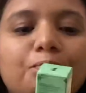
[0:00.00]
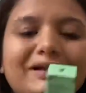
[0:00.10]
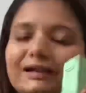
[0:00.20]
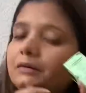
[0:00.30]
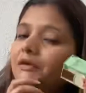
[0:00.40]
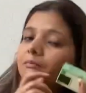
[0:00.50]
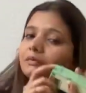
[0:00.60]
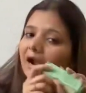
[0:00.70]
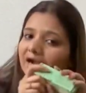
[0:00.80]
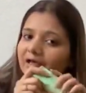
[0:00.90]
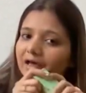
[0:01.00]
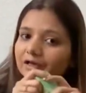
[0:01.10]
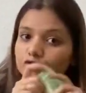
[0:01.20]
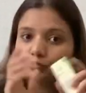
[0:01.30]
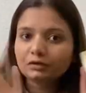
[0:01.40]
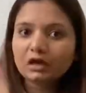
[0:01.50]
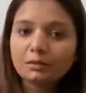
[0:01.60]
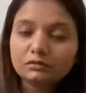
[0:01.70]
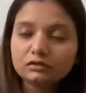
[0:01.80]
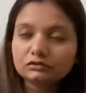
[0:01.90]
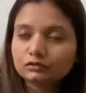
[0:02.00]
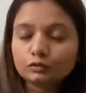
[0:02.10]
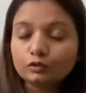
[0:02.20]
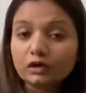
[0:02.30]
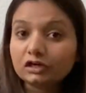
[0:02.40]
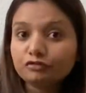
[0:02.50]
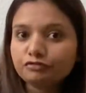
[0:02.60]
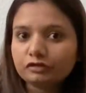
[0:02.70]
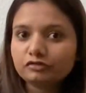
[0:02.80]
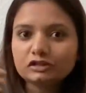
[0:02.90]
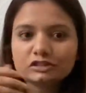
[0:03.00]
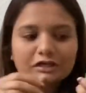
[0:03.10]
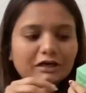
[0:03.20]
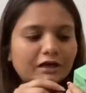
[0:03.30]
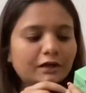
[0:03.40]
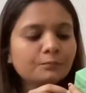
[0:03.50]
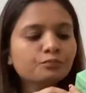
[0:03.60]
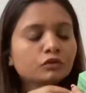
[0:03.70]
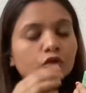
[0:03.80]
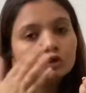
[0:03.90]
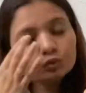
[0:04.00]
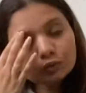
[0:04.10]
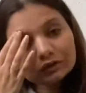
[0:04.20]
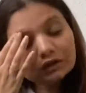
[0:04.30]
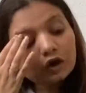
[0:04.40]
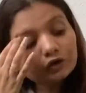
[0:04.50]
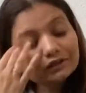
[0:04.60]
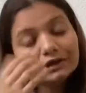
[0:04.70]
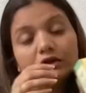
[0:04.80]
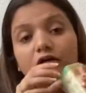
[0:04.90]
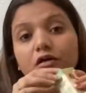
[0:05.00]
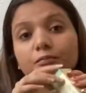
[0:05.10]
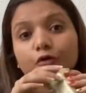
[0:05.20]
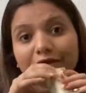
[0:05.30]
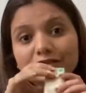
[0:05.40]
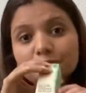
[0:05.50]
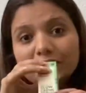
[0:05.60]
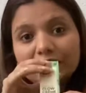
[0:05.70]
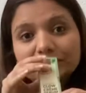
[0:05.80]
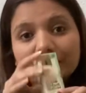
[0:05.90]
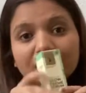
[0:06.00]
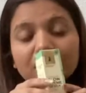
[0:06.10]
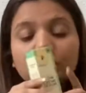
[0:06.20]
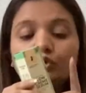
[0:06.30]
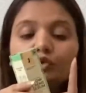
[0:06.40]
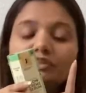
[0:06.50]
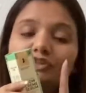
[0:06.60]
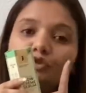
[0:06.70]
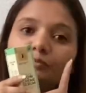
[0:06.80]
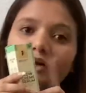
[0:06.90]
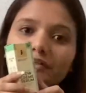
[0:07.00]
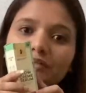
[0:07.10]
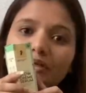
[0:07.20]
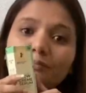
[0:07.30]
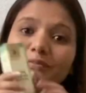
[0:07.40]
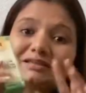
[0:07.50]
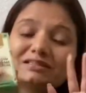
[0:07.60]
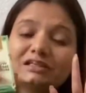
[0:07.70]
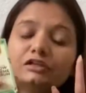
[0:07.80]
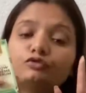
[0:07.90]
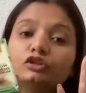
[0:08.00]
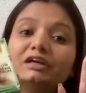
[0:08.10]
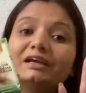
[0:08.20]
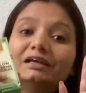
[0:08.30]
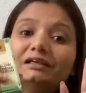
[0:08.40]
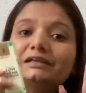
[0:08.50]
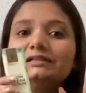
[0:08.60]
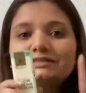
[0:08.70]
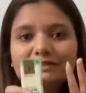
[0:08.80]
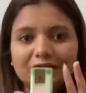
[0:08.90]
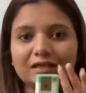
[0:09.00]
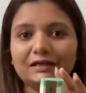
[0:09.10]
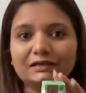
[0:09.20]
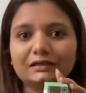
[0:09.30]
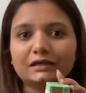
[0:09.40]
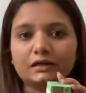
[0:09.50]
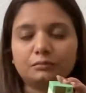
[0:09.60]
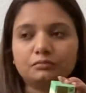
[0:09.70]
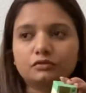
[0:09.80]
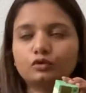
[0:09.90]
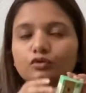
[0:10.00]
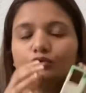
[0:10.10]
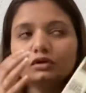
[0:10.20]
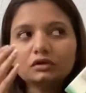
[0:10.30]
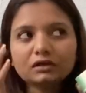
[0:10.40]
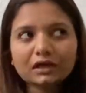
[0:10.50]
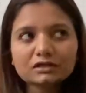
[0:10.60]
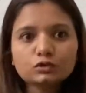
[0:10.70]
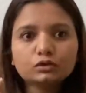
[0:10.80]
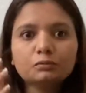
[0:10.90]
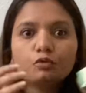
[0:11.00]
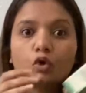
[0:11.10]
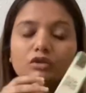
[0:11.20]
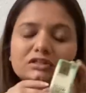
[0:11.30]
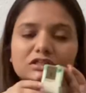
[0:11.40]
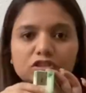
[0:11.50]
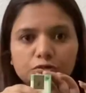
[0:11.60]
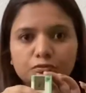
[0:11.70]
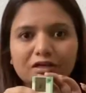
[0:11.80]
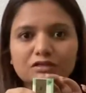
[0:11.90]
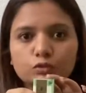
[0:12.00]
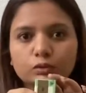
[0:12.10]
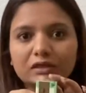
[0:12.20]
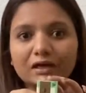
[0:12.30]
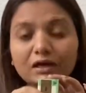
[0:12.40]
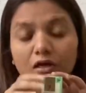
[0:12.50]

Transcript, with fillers: पिलग्रिम एक ब्रांड है जो मेरा अभी यू नो करंट फेवरेट चल रहा है क्यों और ये प्रोडक्ट्स बनाता है तो इसके जो प्रोडक्ट्स हैं ना बेसिकली फॉर द इंडियन स्किन के लिए हैं क्योंकि उनका कैसे होता है बहुत अच्छे अच्छे प्रोडक्ट्स होते हैं